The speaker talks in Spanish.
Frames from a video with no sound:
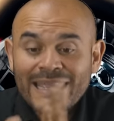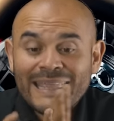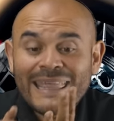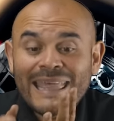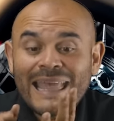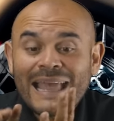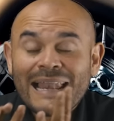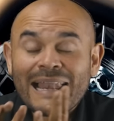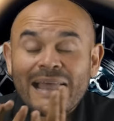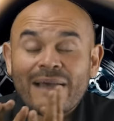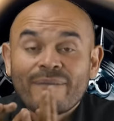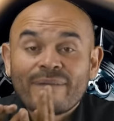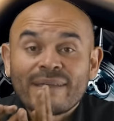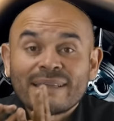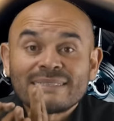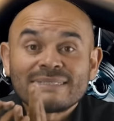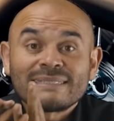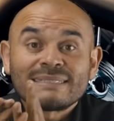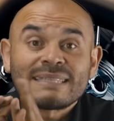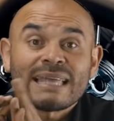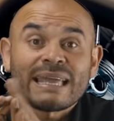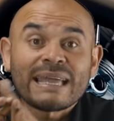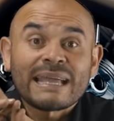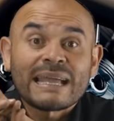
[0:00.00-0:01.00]
que a la
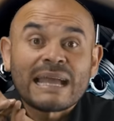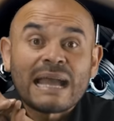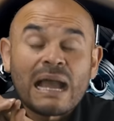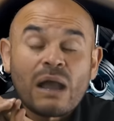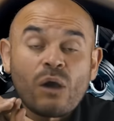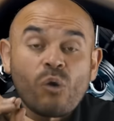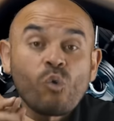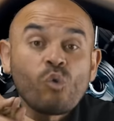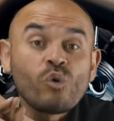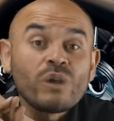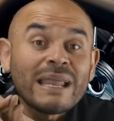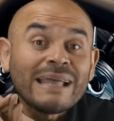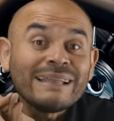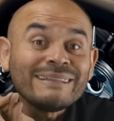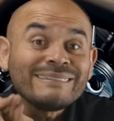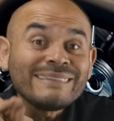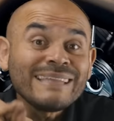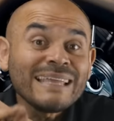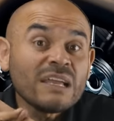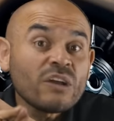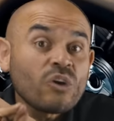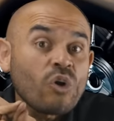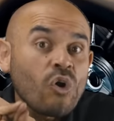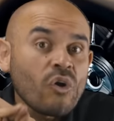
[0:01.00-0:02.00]
vez tenga un
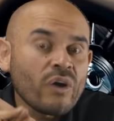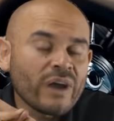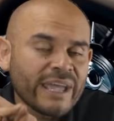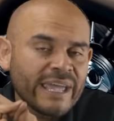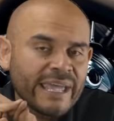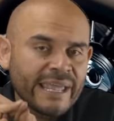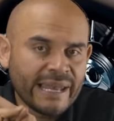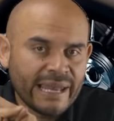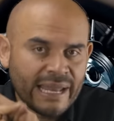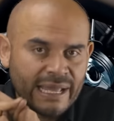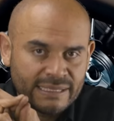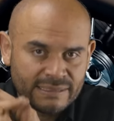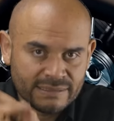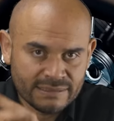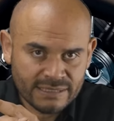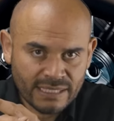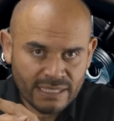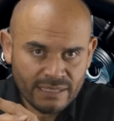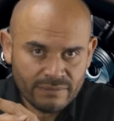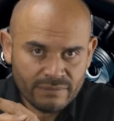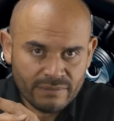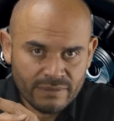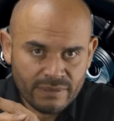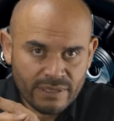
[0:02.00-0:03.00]

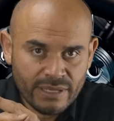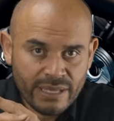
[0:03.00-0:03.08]
anticongelante